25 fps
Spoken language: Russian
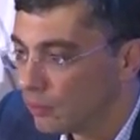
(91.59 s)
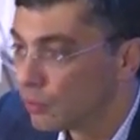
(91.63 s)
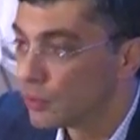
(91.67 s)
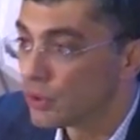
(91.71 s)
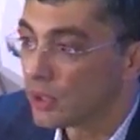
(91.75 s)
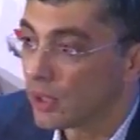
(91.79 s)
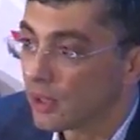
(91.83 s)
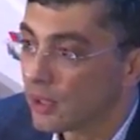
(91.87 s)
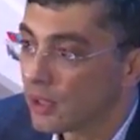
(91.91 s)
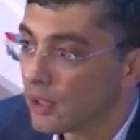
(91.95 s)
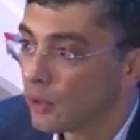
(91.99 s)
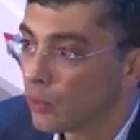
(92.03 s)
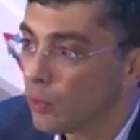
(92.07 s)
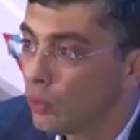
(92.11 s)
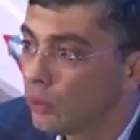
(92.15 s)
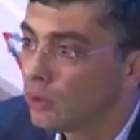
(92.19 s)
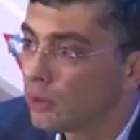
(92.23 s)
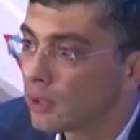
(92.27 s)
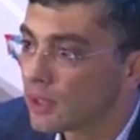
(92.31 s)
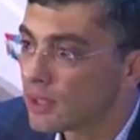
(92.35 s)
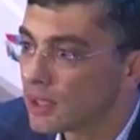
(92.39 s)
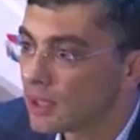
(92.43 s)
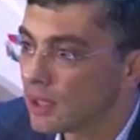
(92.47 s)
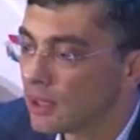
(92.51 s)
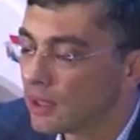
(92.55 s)
мусорной
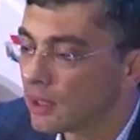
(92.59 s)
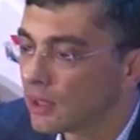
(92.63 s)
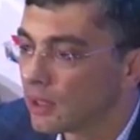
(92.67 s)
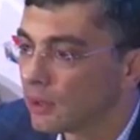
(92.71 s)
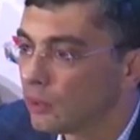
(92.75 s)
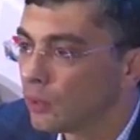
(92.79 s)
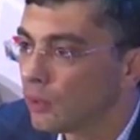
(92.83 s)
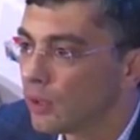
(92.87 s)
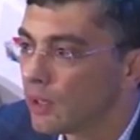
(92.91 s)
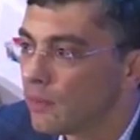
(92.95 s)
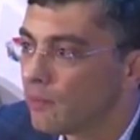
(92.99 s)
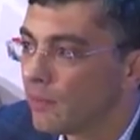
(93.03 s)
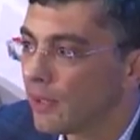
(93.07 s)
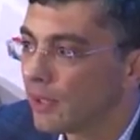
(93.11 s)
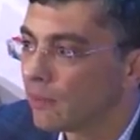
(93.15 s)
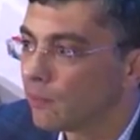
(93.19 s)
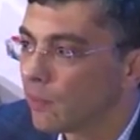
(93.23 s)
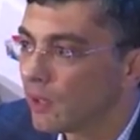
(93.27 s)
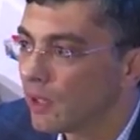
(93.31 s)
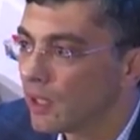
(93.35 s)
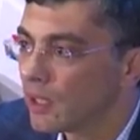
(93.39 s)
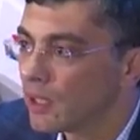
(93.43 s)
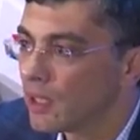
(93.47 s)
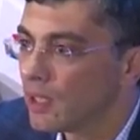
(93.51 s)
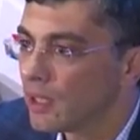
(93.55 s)
отрасли, которая
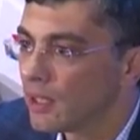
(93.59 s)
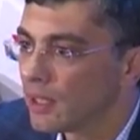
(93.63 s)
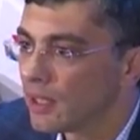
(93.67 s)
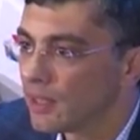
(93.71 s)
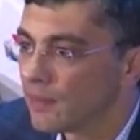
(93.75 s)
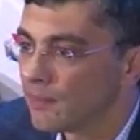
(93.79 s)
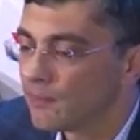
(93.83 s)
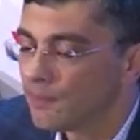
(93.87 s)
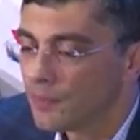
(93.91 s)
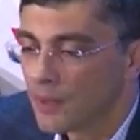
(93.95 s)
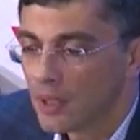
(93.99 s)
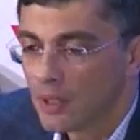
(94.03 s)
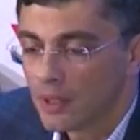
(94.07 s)
предполагала